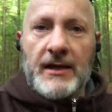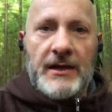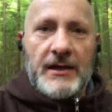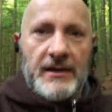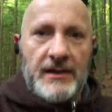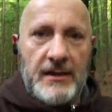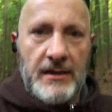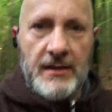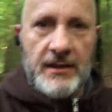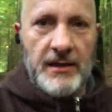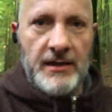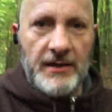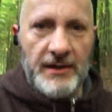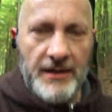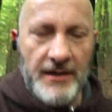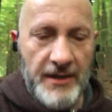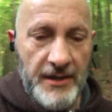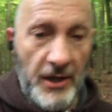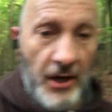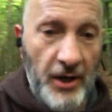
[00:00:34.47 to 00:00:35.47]
äh,
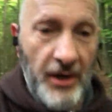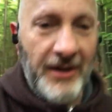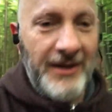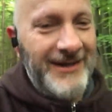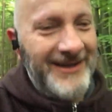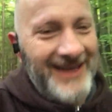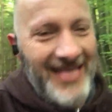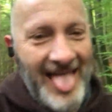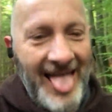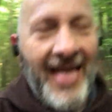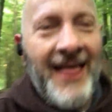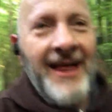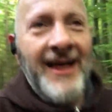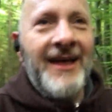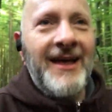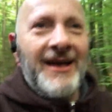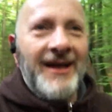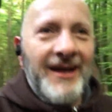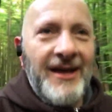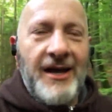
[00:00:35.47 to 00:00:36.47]
ja,
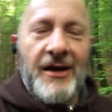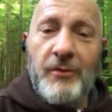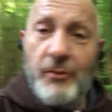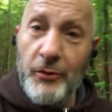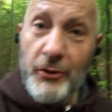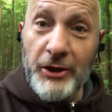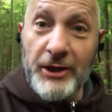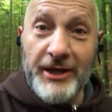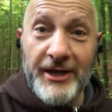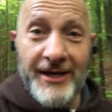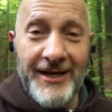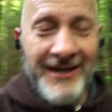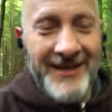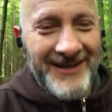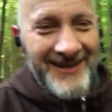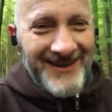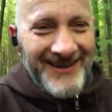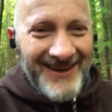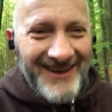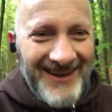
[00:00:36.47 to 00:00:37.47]
hui.
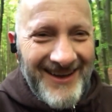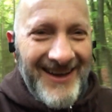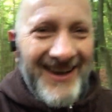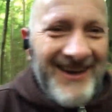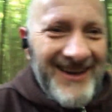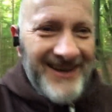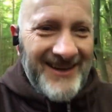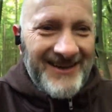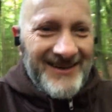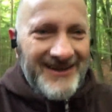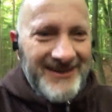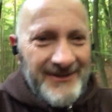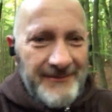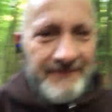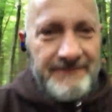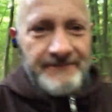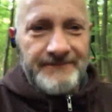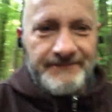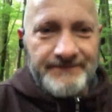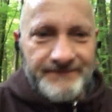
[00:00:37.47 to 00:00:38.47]

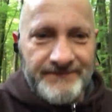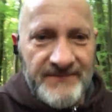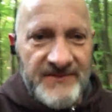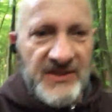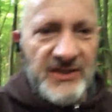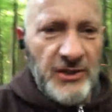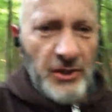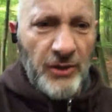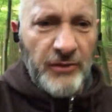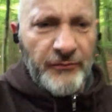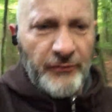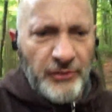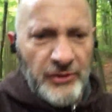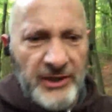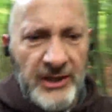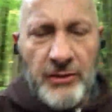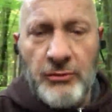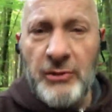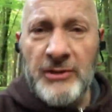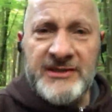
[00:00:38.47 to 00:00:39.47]
Ähm, zurück von
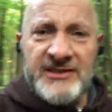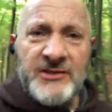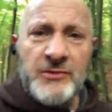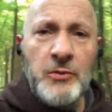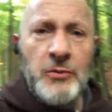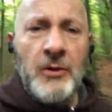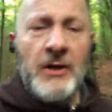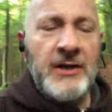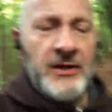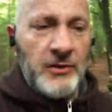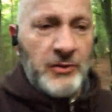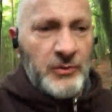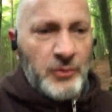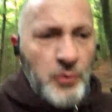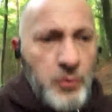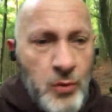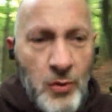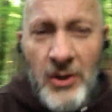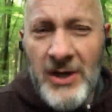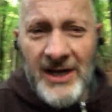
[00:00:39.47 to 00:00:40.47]
der Kurztour,
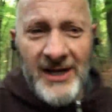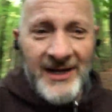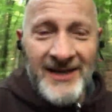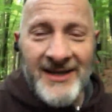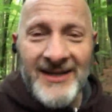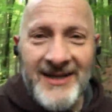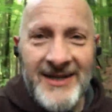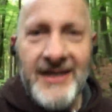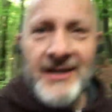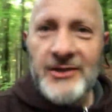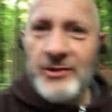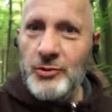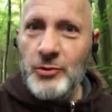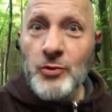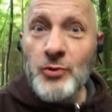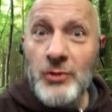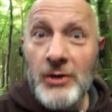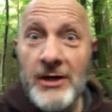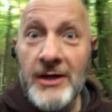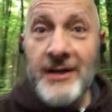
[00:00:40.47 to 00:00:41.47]
Kur,
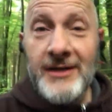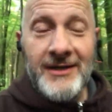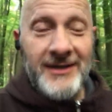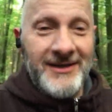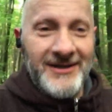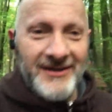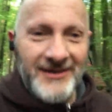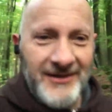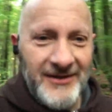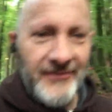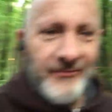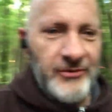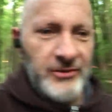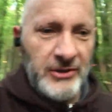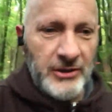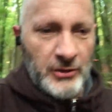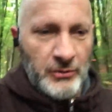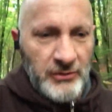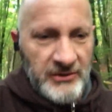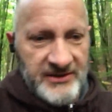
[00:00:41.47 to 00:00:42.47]
Tour, von
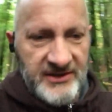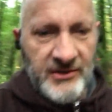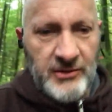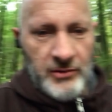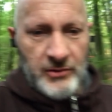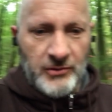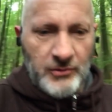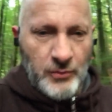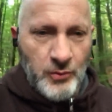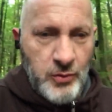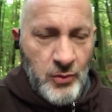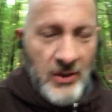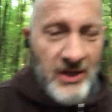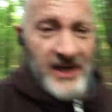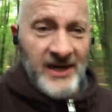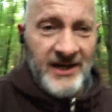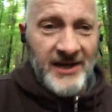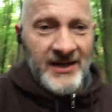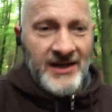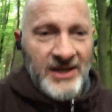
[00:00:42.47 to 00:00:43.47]
der Kurzkur
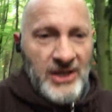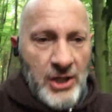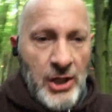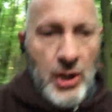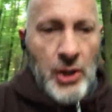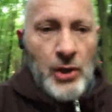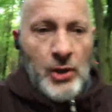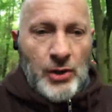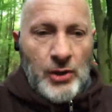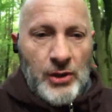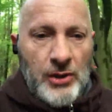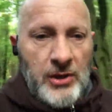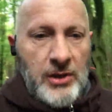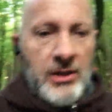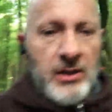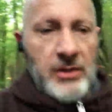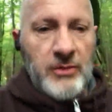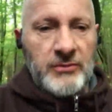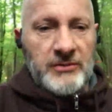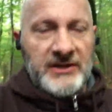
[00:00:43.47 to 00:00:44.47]
äh,
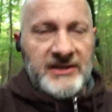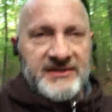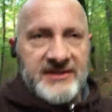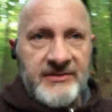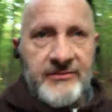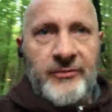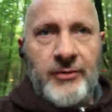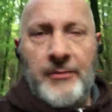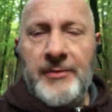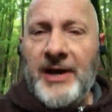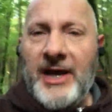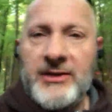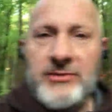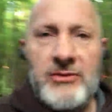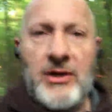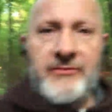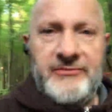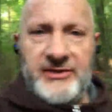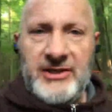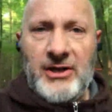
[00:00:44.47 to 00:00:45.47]
und jetzt in
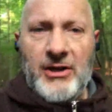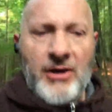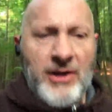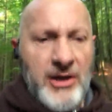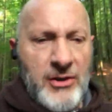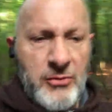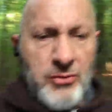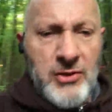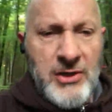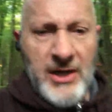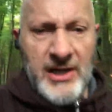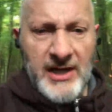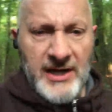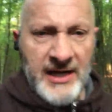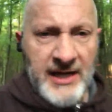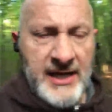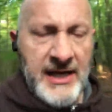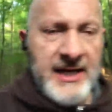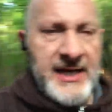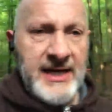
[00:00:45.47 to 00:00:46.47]
Vorbereitung auf die lange Kur.
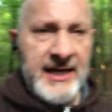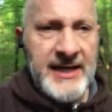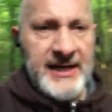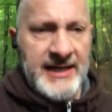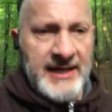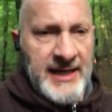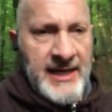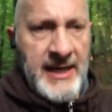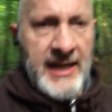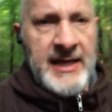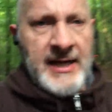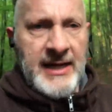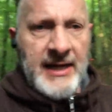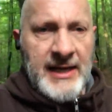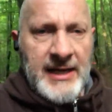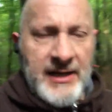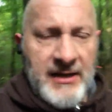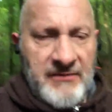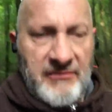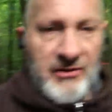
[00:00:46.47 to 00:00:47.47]

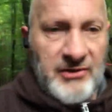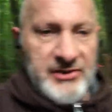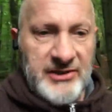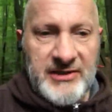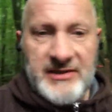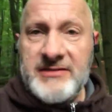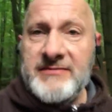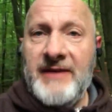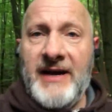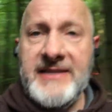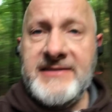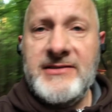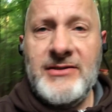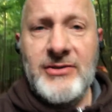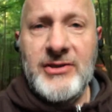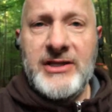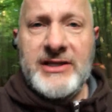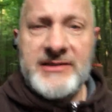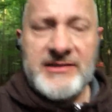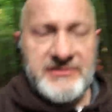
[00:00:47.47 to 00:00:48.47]
Wann die ist, weiß ich
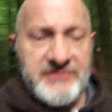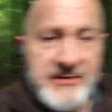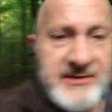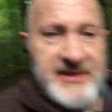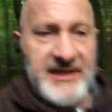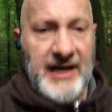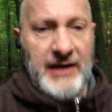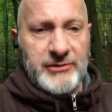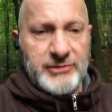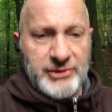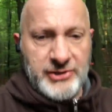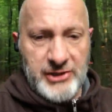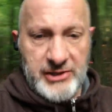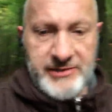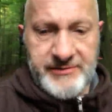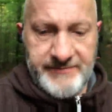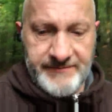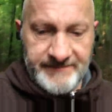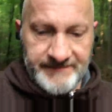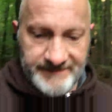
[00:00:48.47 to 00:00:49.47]
noch nicht, das wird sich herausstellen.